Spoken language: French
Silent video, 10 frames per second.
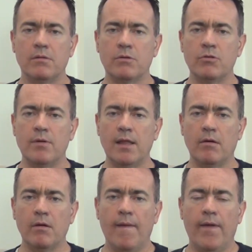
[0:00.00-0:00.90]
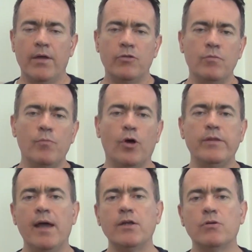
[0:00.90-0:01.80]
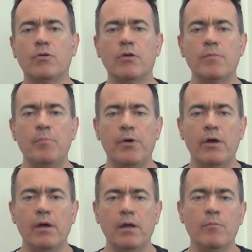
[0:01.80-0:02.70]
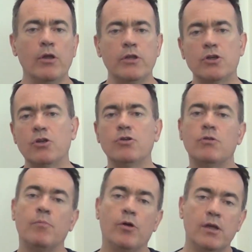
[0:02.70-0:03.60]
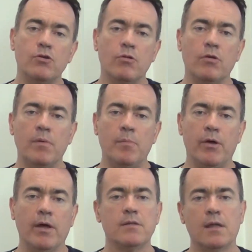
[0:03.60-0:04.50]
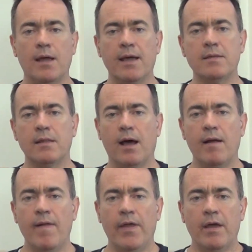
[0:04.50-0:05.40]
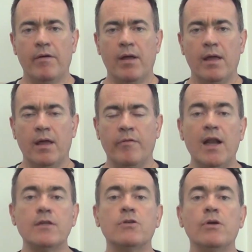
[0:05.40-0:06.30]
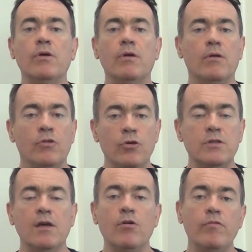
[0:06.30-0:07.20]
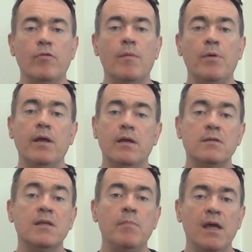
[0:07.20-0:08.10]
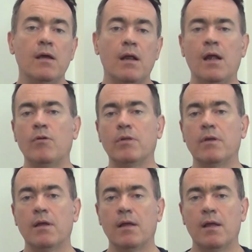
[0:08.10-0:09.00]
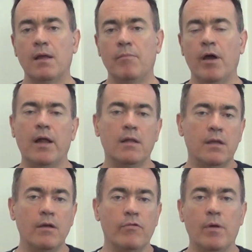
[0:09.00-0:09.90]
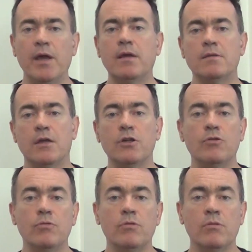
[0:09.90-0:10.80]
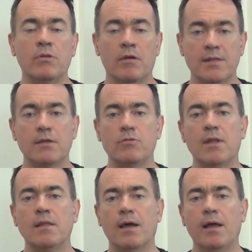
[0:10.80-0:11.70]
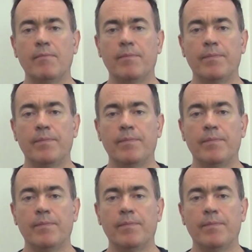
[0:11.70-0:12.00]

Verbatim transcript: ce que tu attends. Tu me protèges contre mes peurs, et moi en échange, je te protège contre mes peurs, etc. etc. Et voilà ce que deux égaux vont appeler s'aimer l'un l'autre. Mais en réalité, on voit bien qu'il s'agit que d'une transaction d'intérêt.